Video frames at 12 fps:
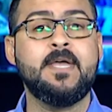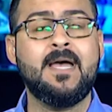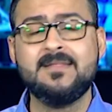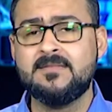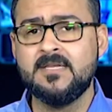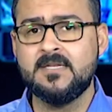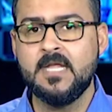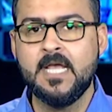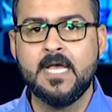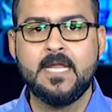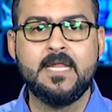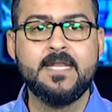حد
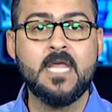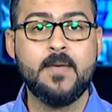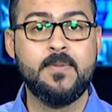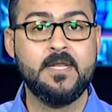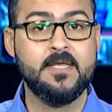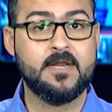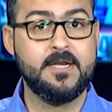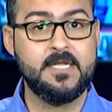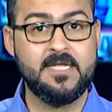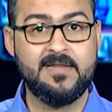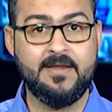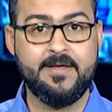للنهب
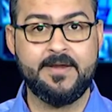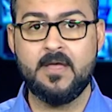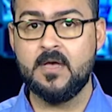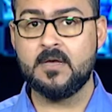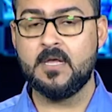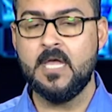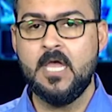الإيراني للعراق